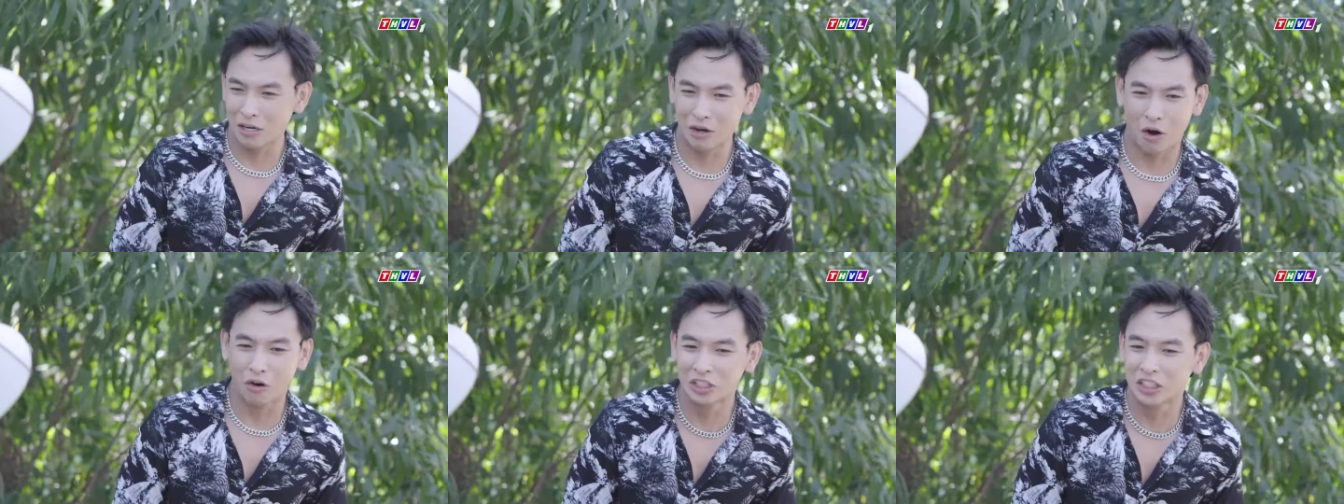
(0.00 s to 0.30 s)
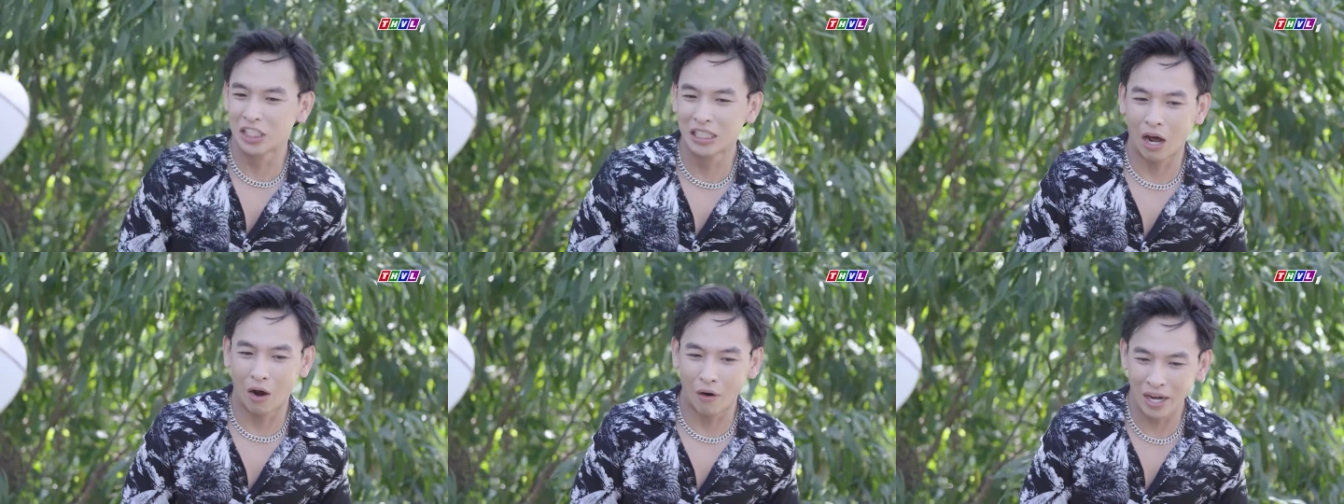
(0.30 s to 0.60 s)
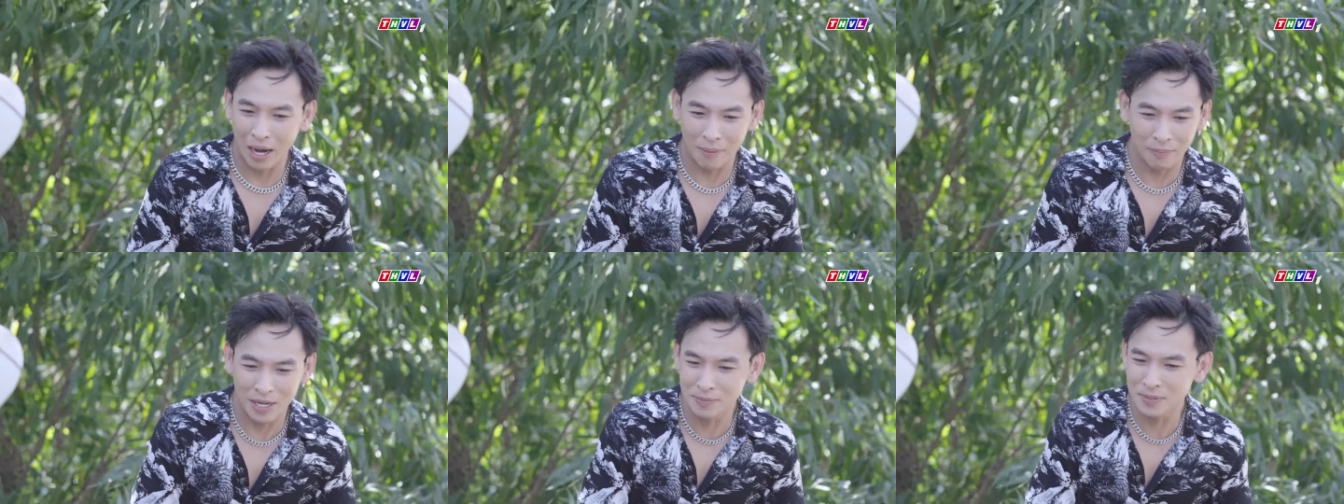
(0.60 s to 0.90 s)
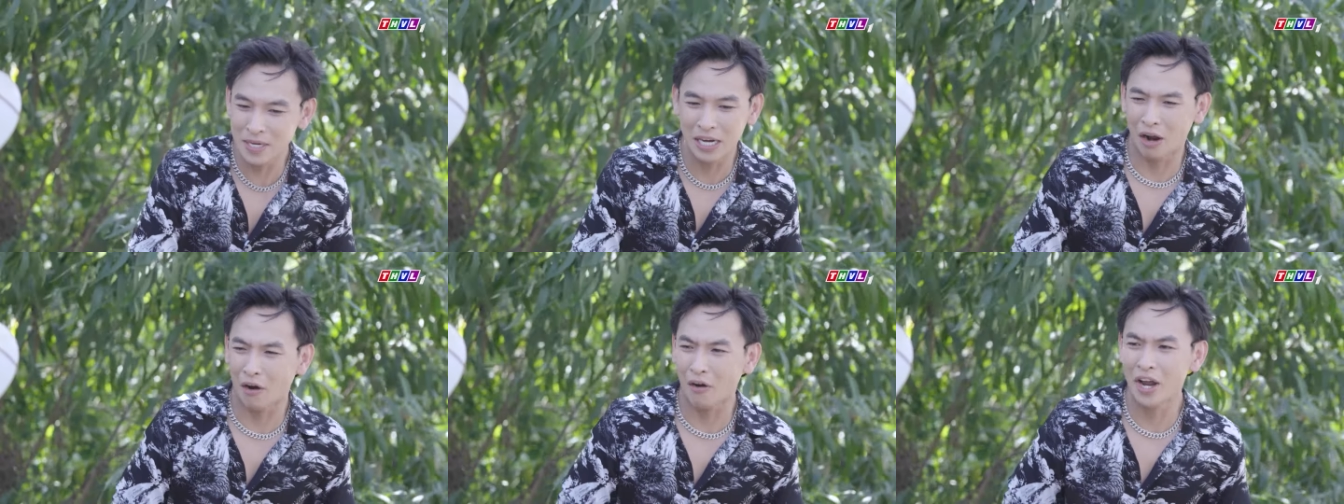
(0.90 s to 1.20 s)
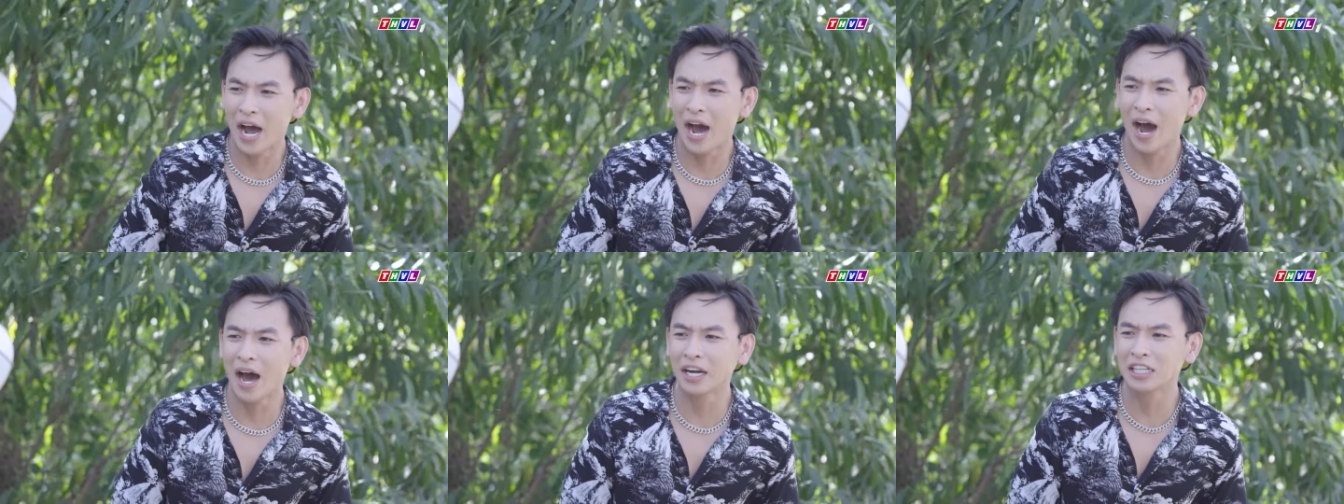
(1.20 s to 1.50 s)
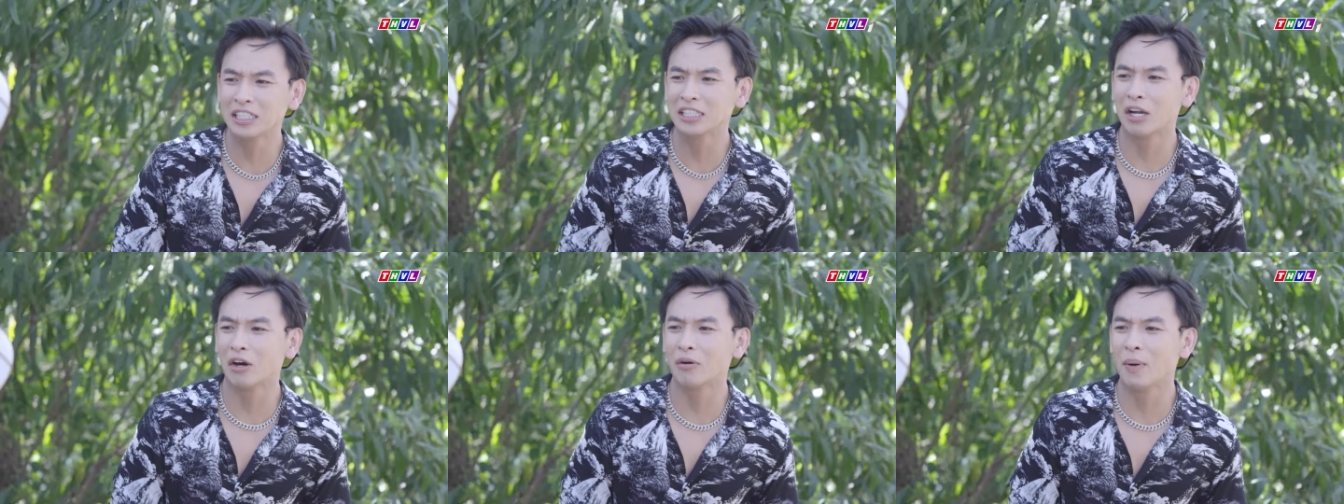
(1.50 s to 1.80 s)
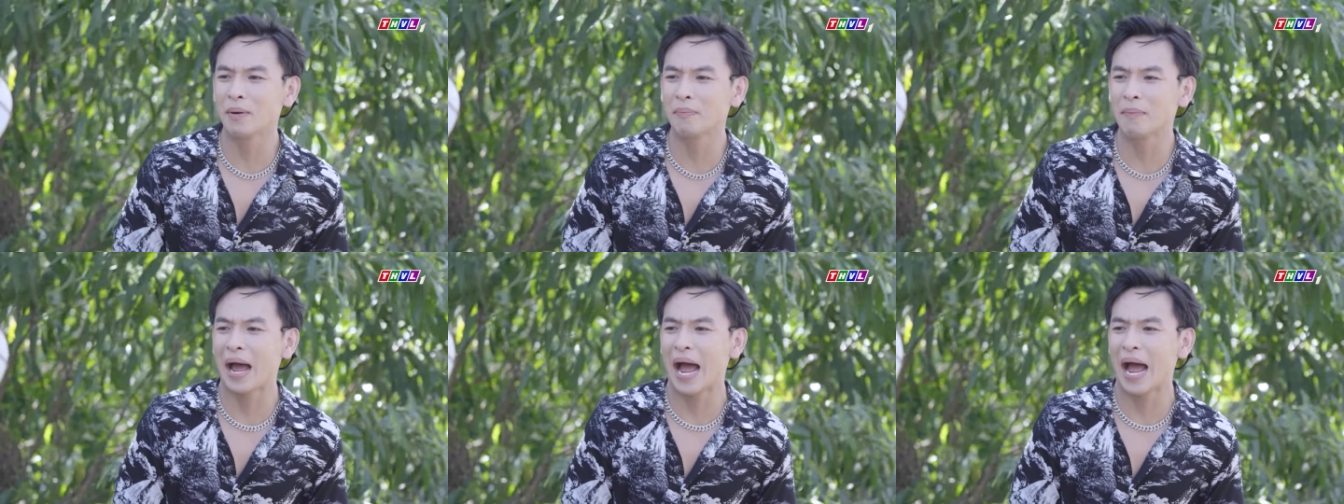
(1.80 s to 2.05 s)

dạ rồi xin lỗi làm clip xin lỗi hết xin lỗi